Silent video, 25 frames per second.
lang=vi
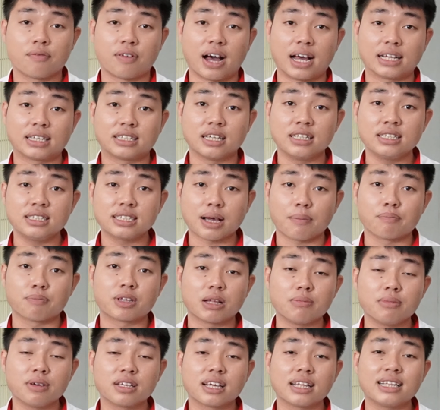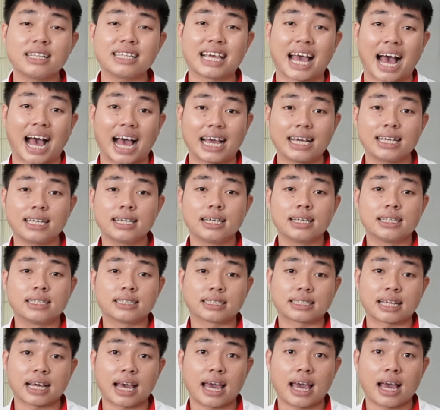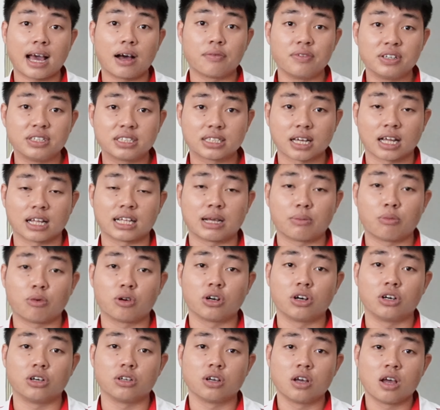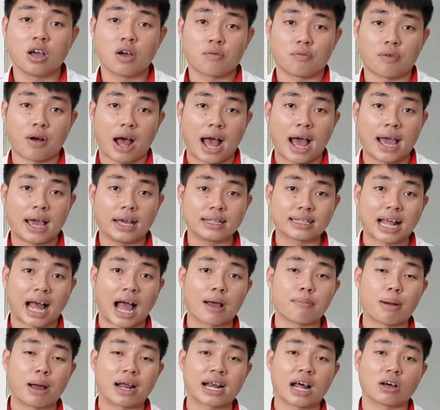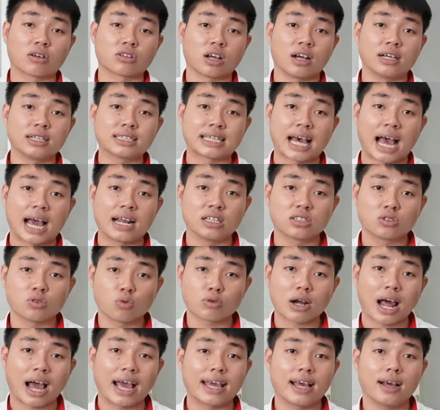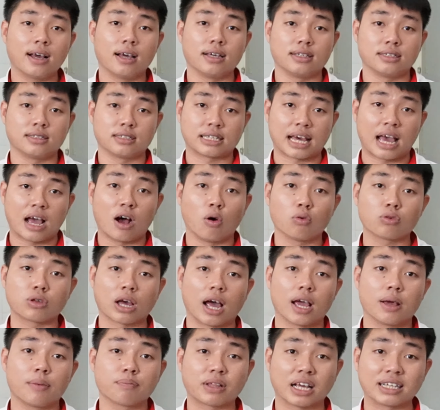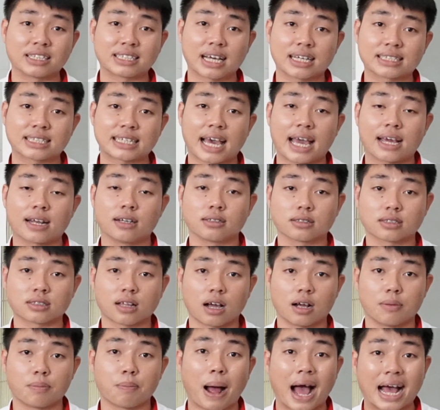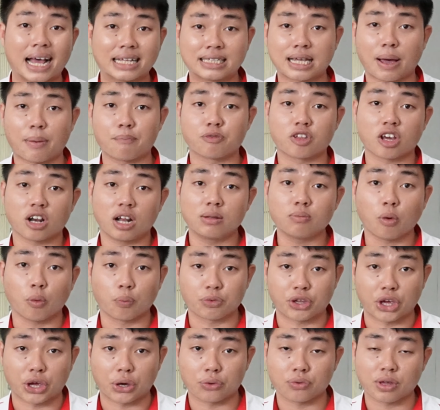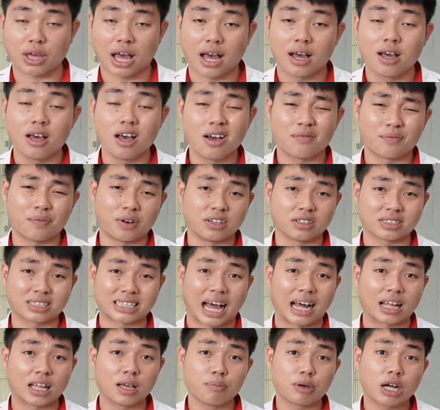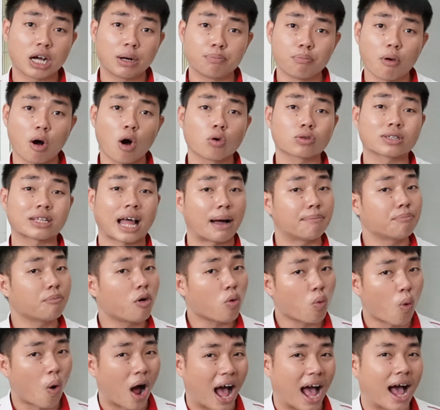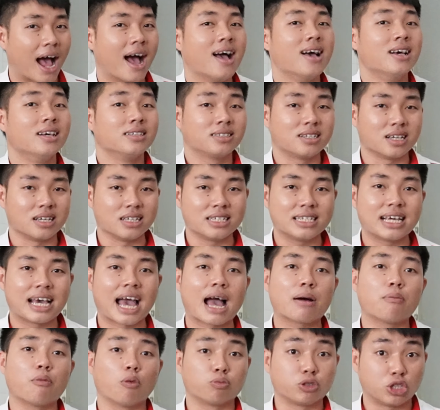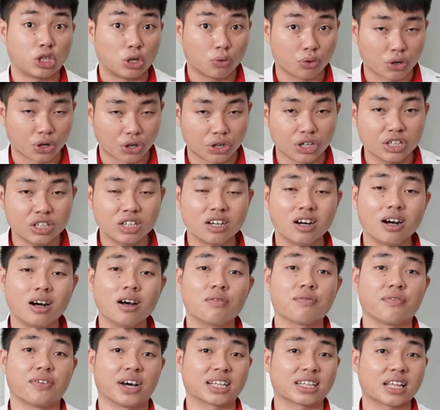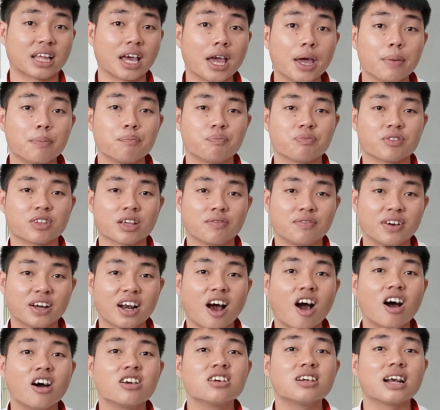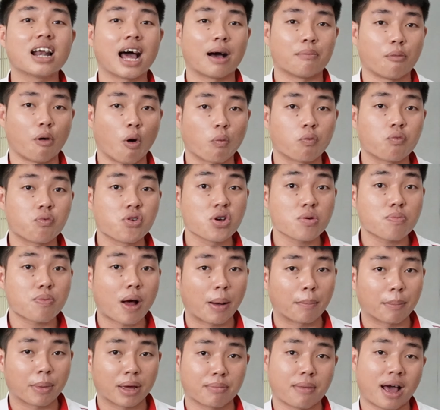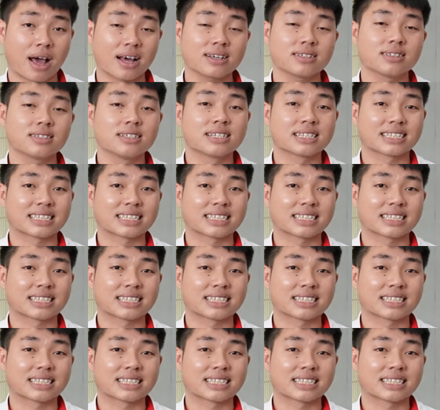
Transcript: và 999 giải xe Vision nha mọi người và hiện tại bạn nào từ ở xa đi xuống đây á, thì sẽ hỗ trợ thêm tiền xăng xe được từ 300 cho đến 1 triệu nha và được tặng thêm combo 8 món quà trị giá một triệu rưỡi nữa và thêm với đó nữa là một phiếu thăm may mắn